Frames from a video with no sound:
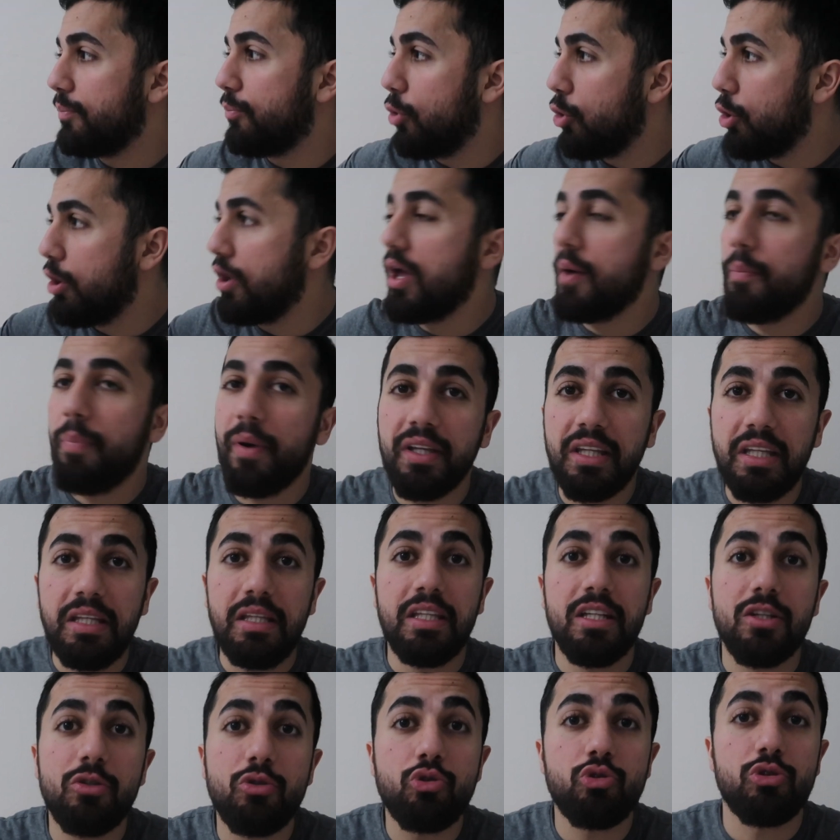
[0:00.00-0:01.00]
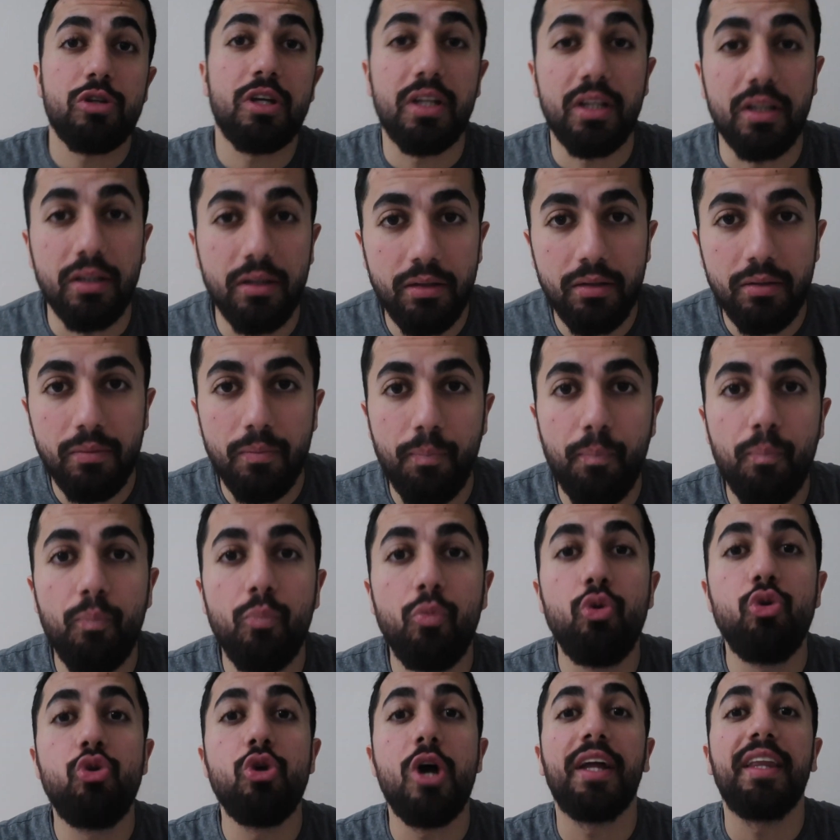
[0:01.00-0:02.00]
Boya yapan İdris Usta'nın
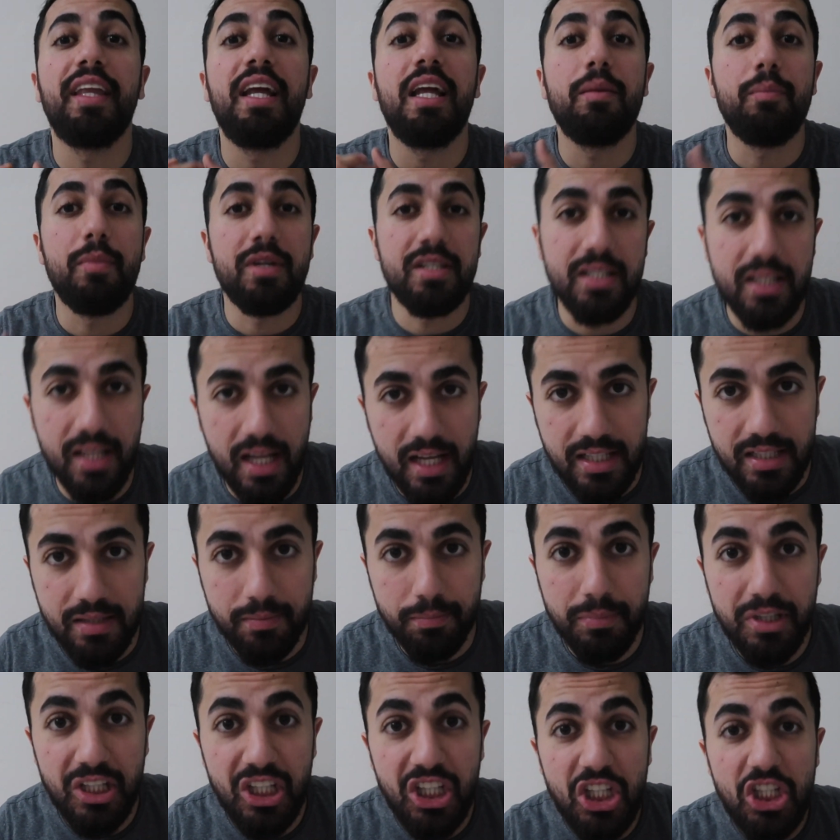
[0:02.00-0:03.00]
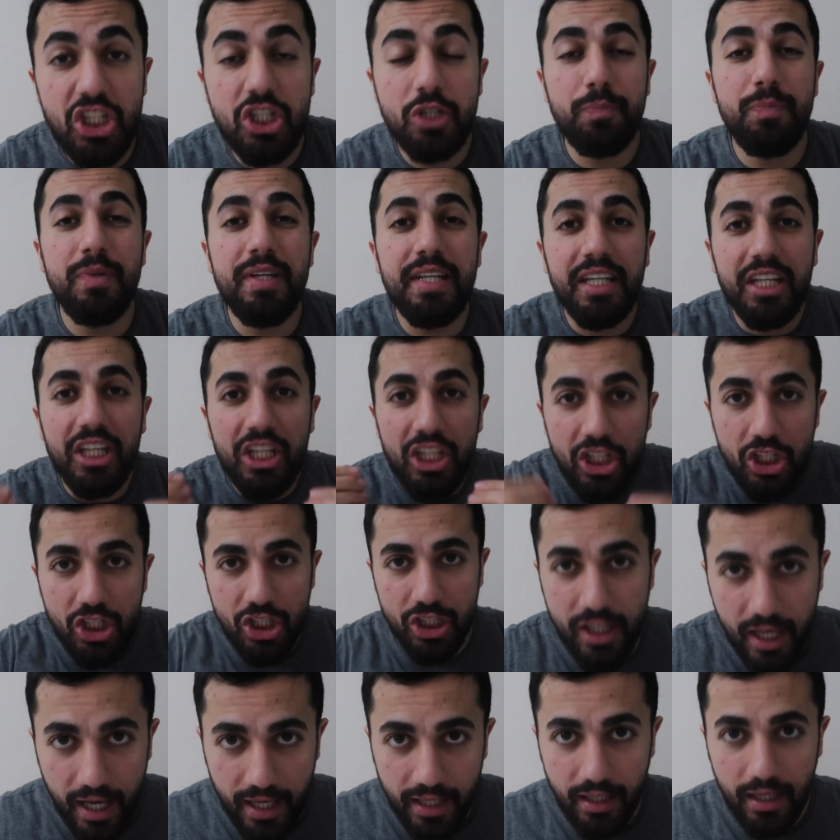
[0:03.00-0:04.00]
mücadele etmesi lazım. Hiçbir
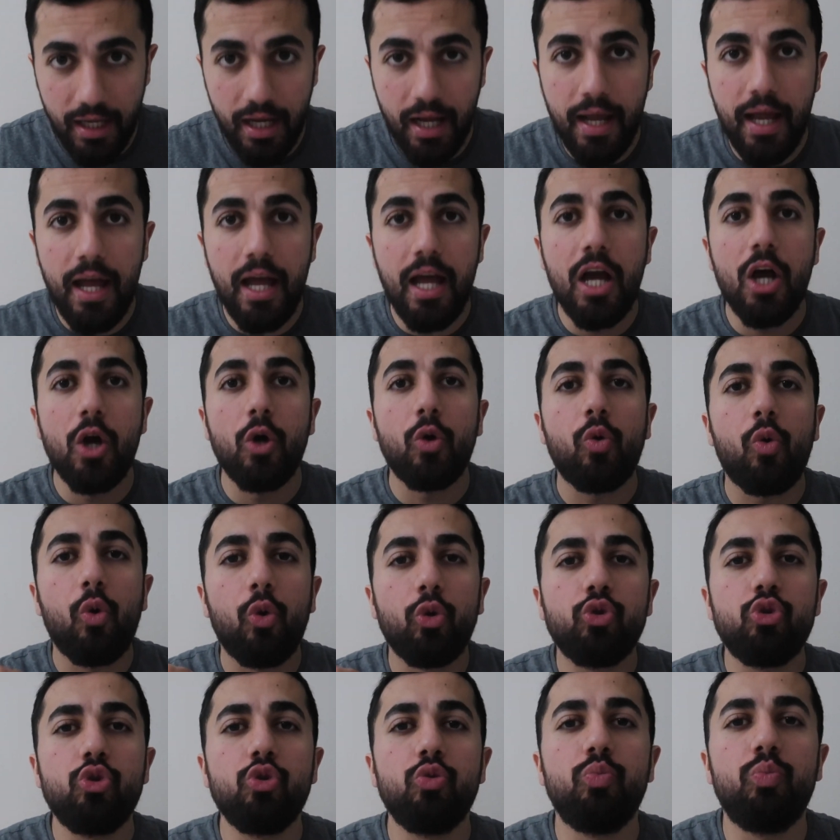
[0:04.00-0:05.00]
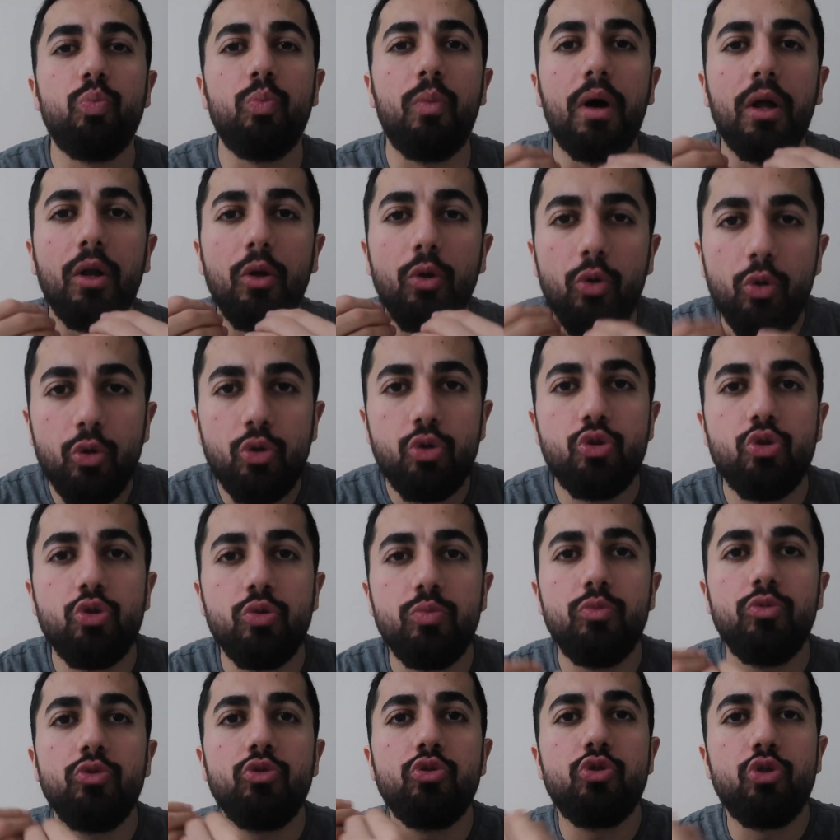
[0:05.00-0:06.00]
işten gocunma
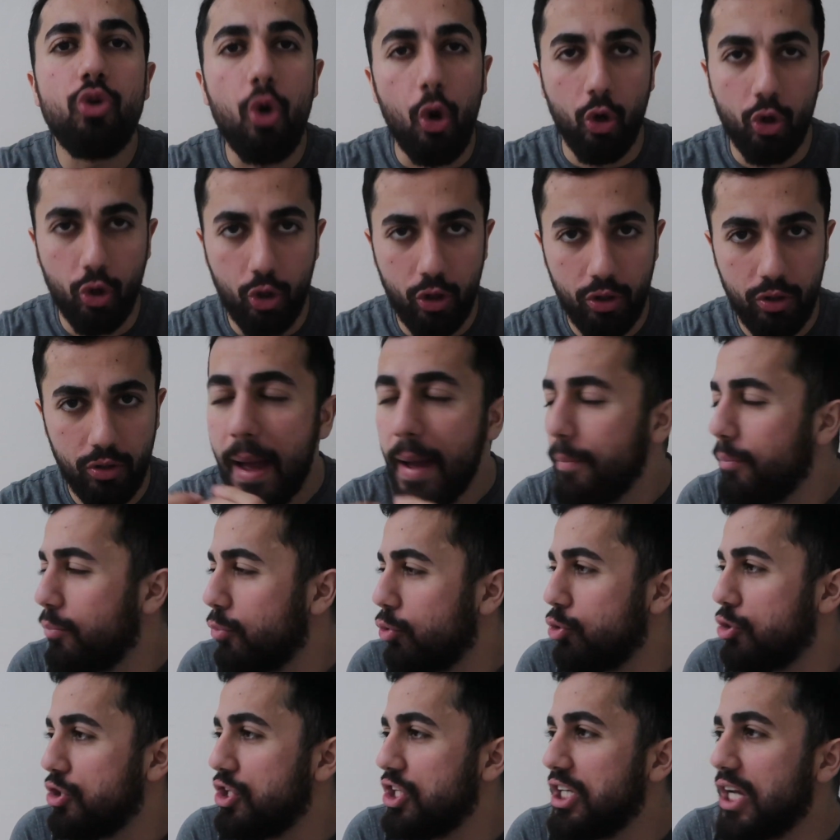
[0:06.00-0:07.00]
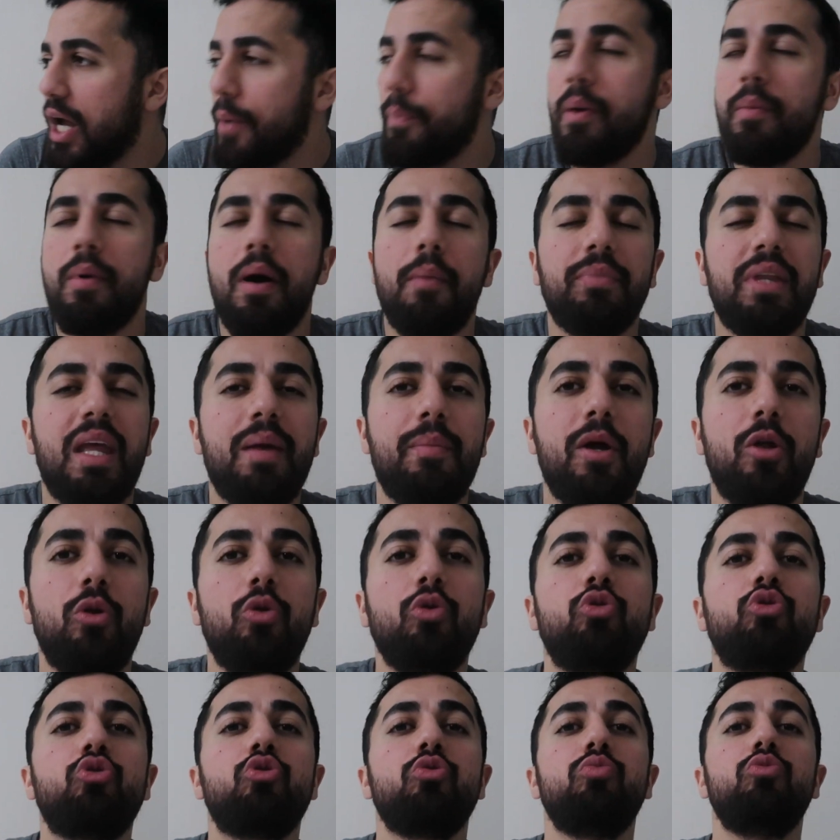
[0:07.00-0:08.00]
lüksümüz yok. Ben bu işi yapamam deme
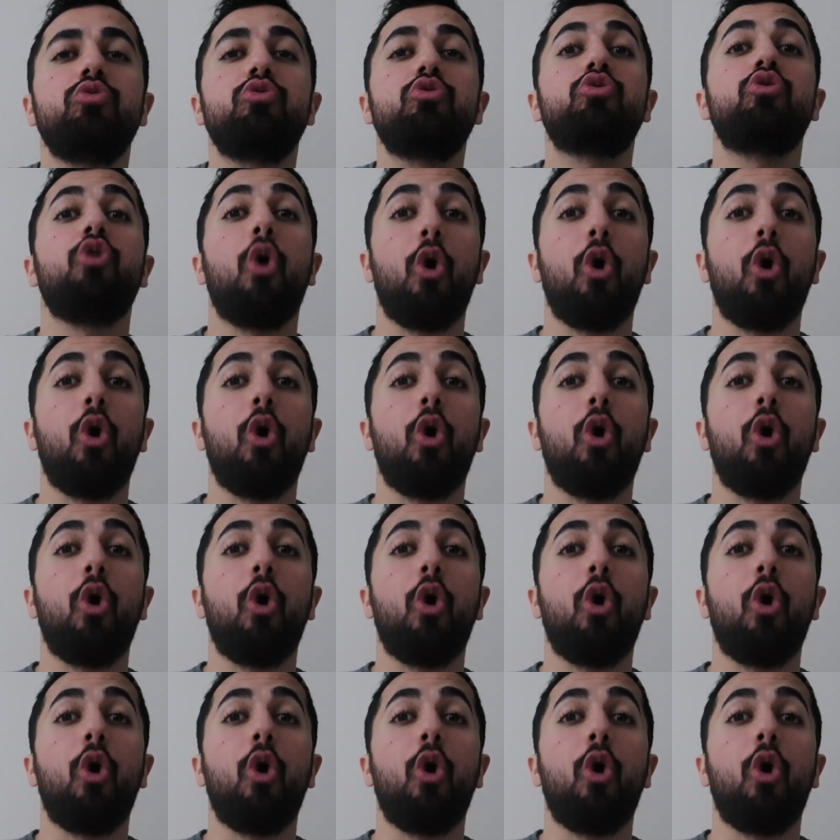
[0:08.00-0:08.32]
lüksümüz